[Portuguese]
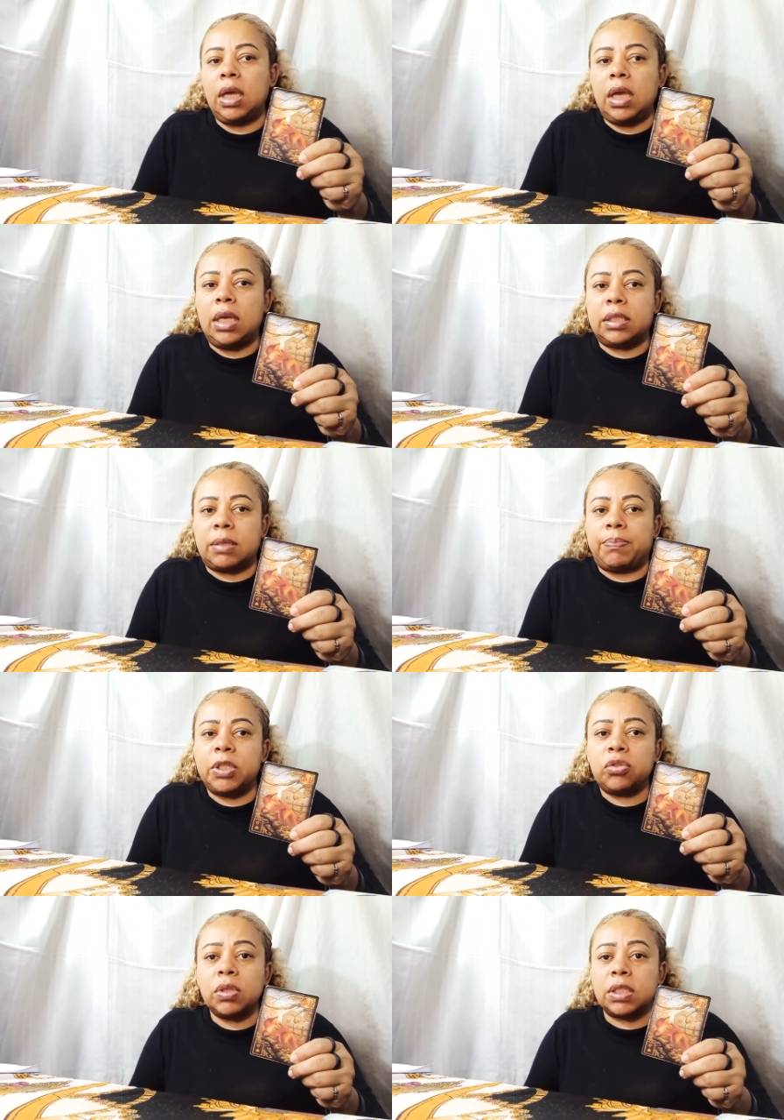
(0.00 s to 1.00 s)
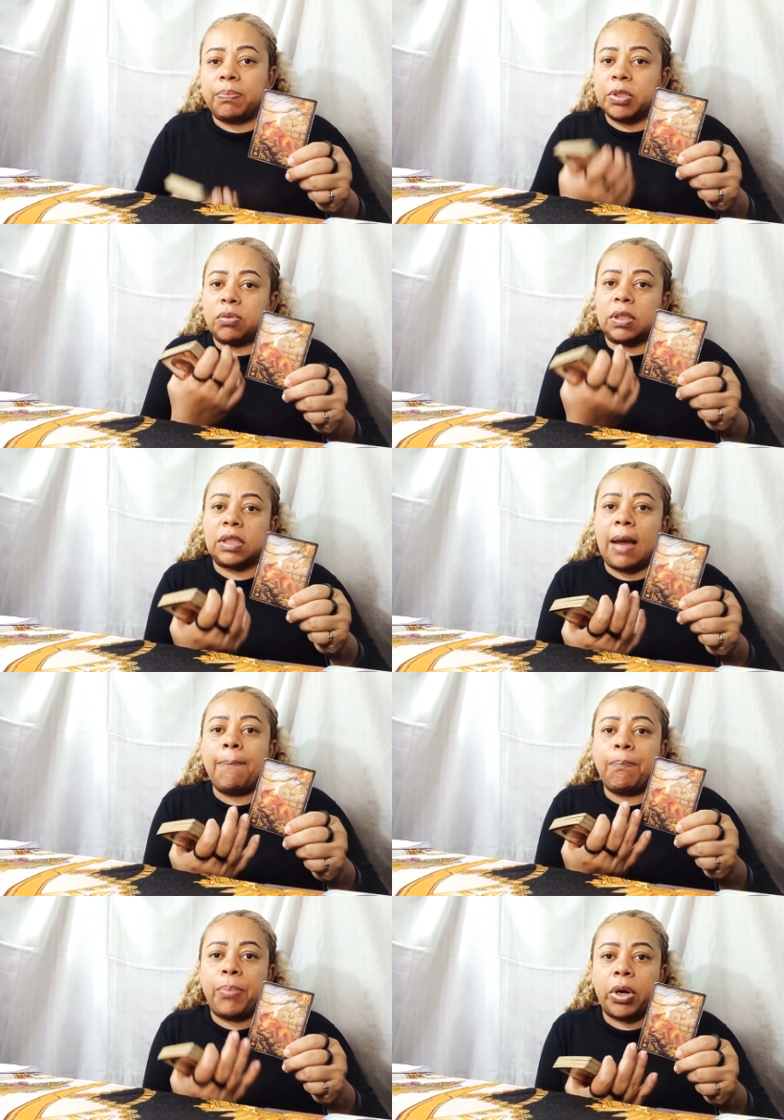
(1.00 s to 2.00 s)
É essa pessoa, essa pessoa tá
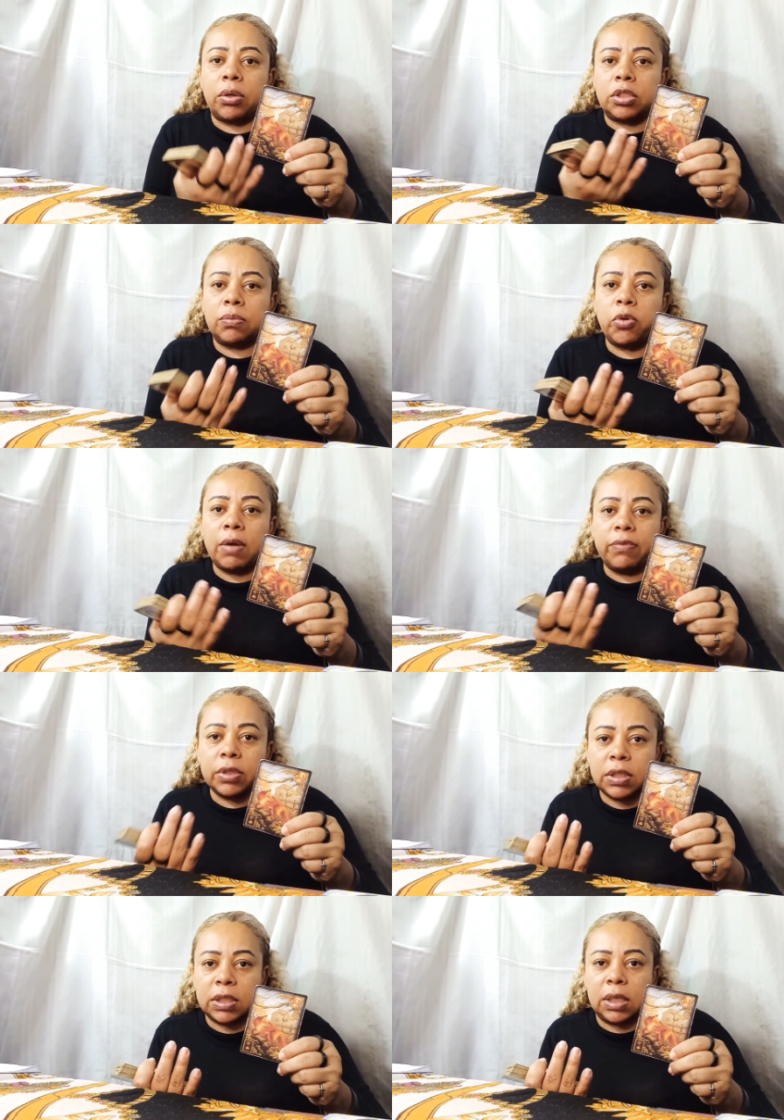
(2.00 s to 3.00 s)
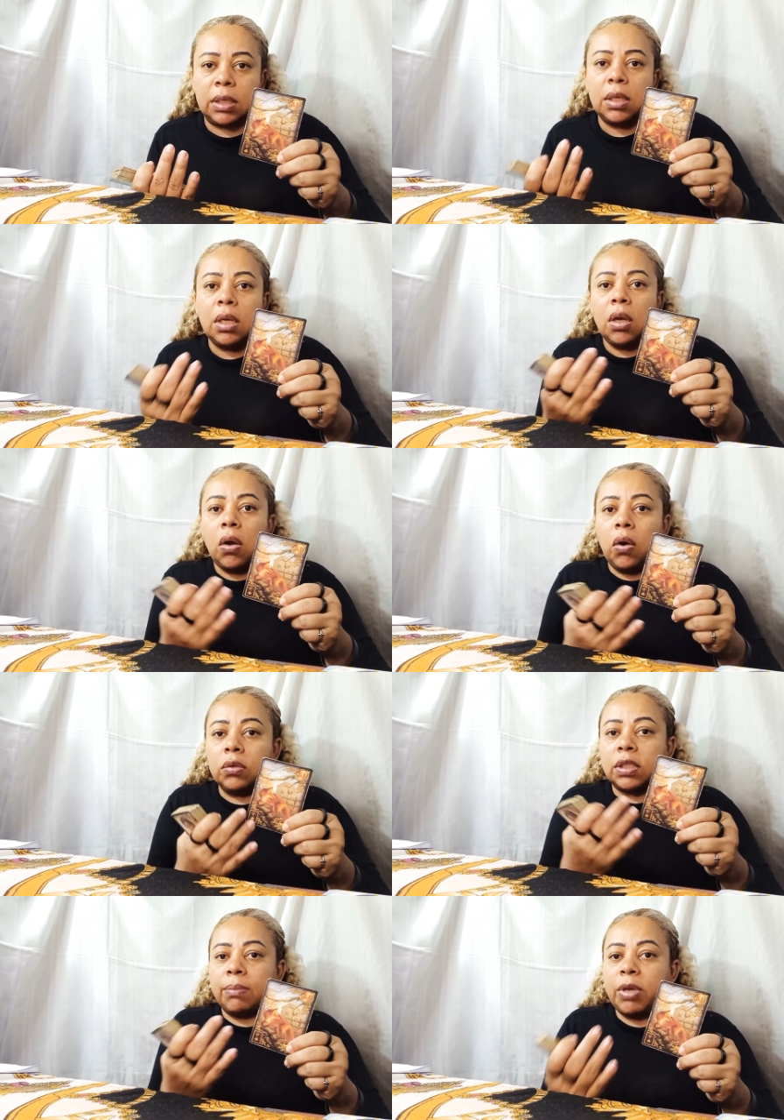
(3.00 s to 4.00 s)
próximo a você
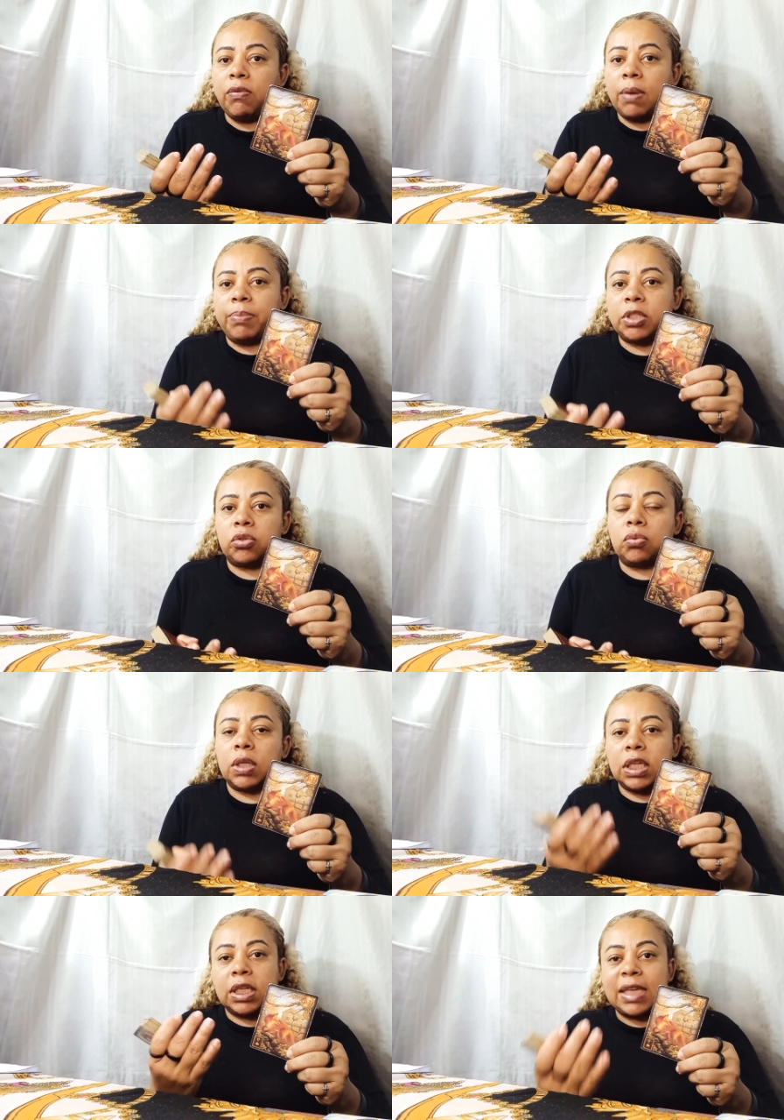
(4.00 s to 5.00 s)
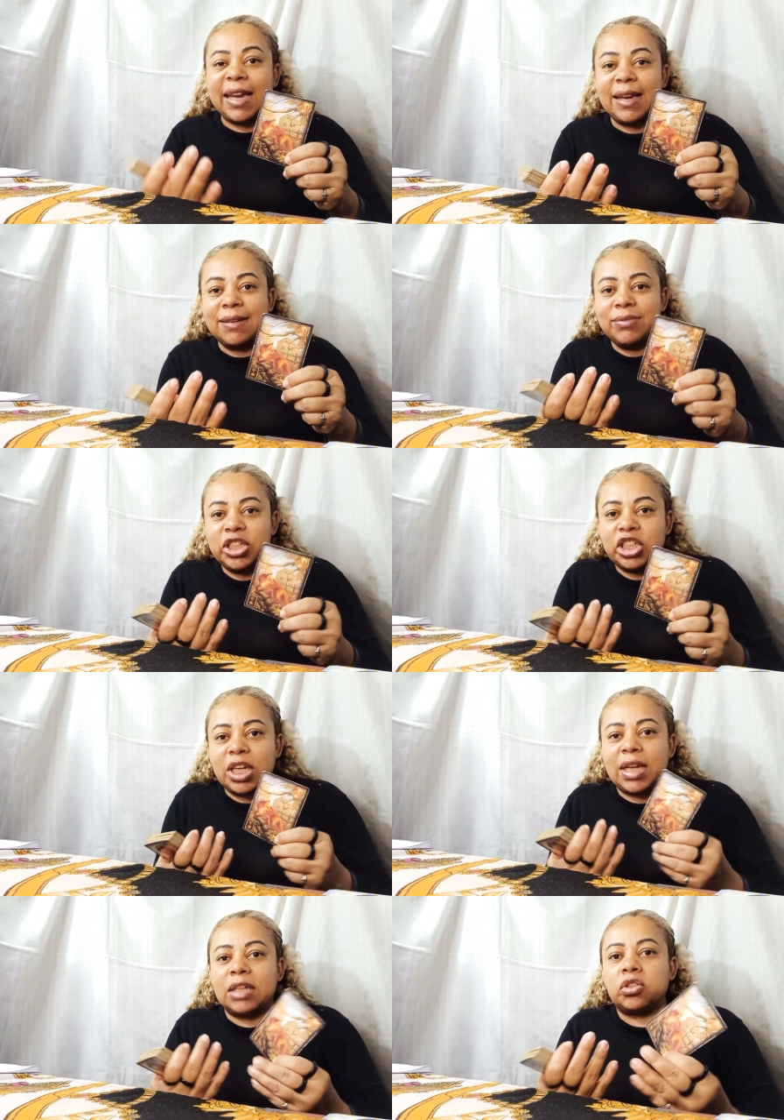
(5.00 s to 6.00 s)
ou também uma pessoa que quer
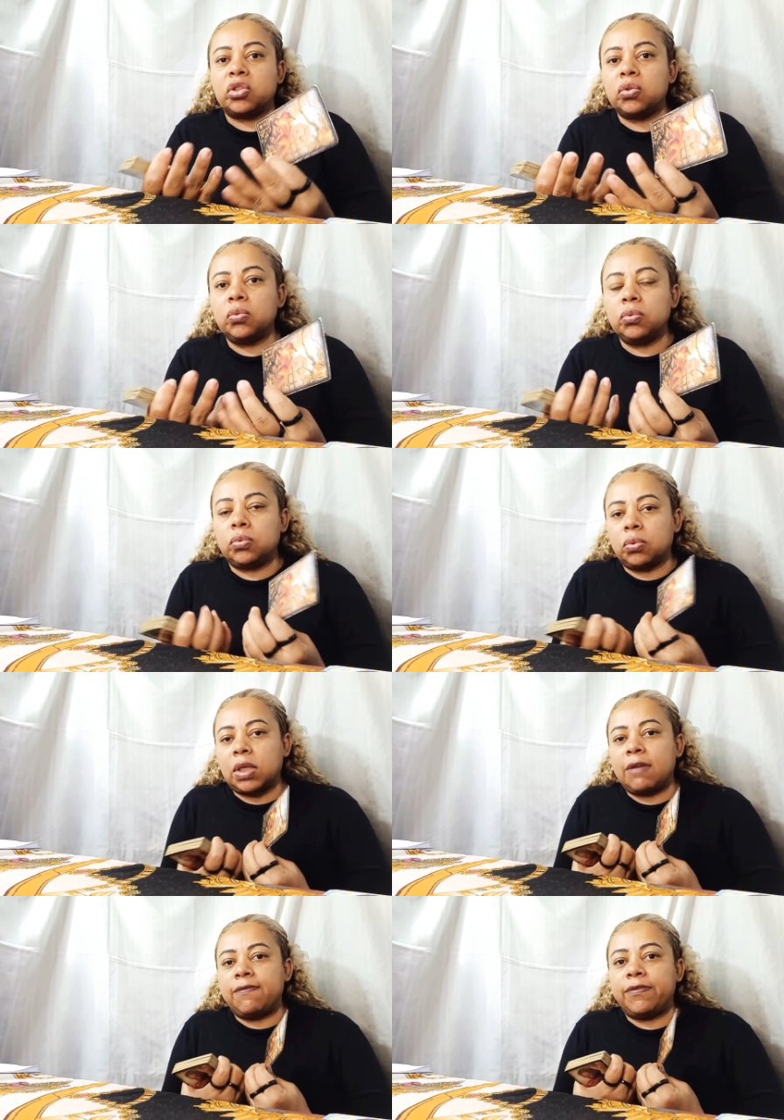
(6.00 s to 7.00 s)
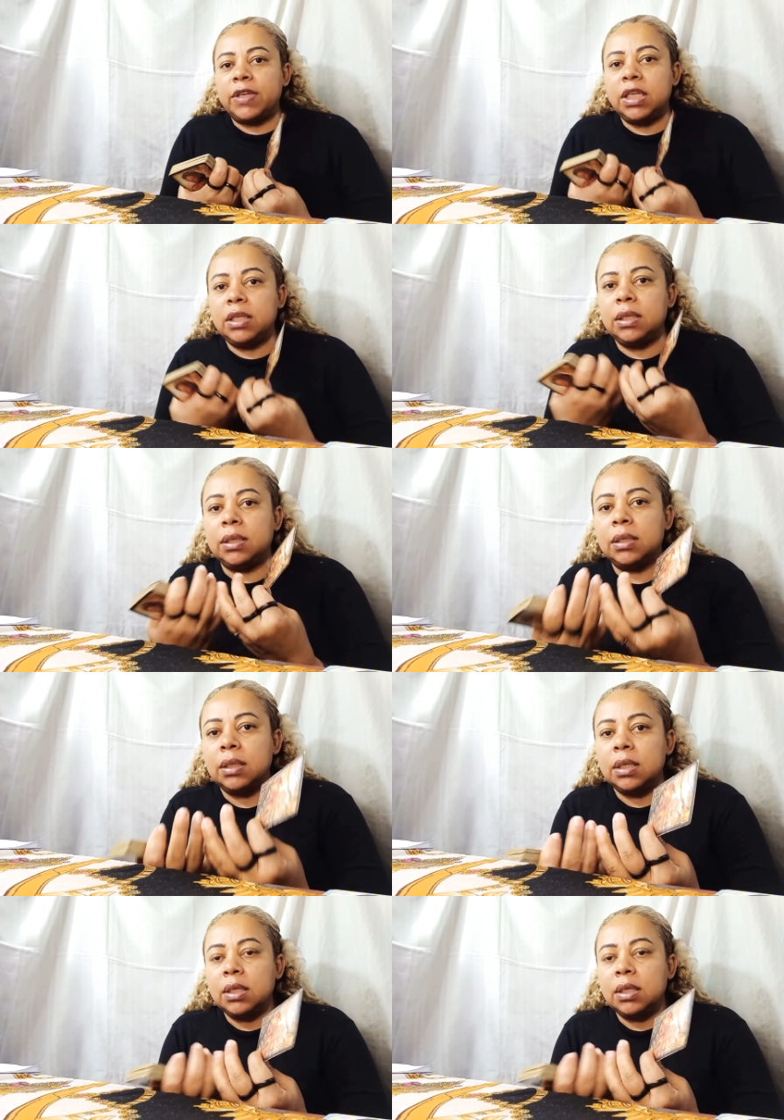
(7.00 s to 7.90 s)
chegar junto, quer vir,